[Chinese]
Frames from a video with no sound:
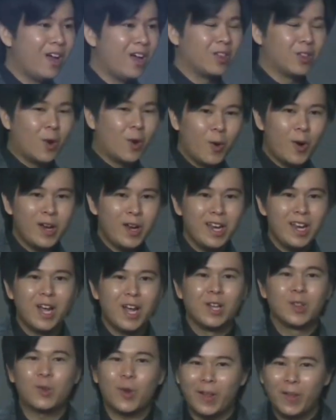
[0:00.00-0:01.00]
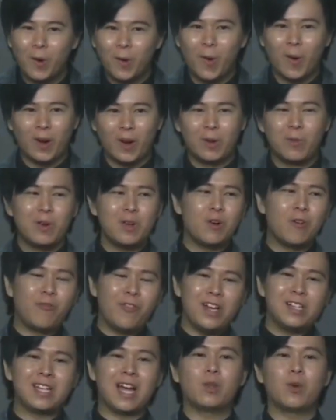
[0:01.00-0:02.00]
都会断货，因为有
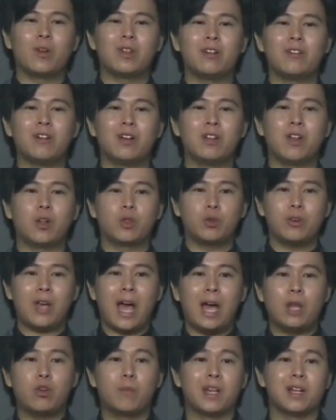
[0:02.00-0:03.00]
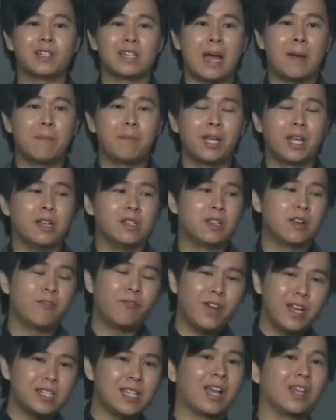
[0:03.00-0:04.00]
非常多的人呢，对爱多美的产品已经
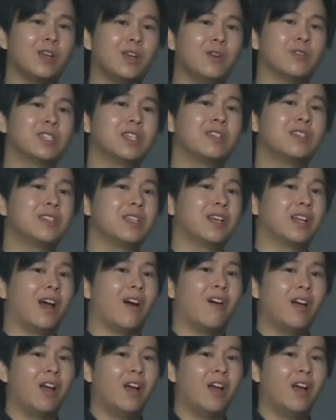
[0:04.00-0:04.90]
非常的有信心了，